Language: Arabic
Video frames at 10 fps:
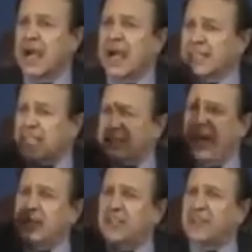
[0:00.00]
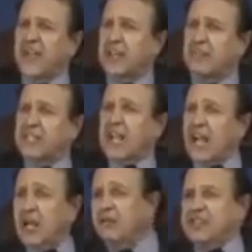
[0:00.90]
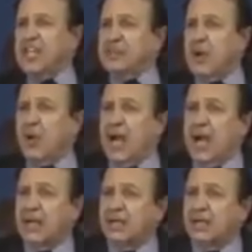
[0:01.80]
انا تشوف عندي باش تجيبي